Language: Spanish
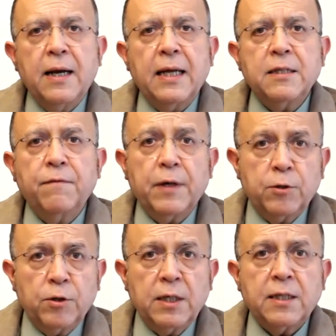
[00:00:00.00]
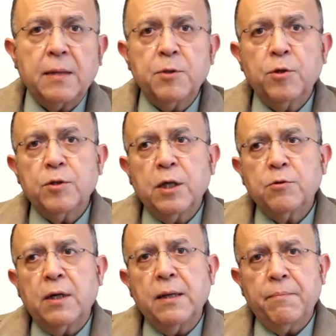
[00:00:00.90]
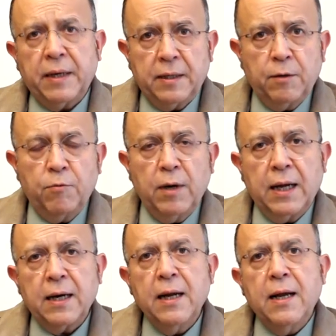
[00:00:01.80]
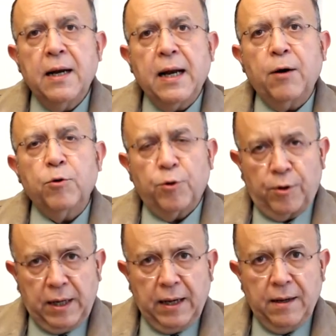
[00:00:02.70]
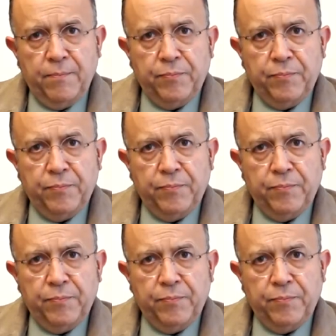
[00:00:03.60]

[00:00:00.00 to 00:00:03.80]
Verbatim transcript: las infecciones de transmisión sexual y en particular la gonorrea.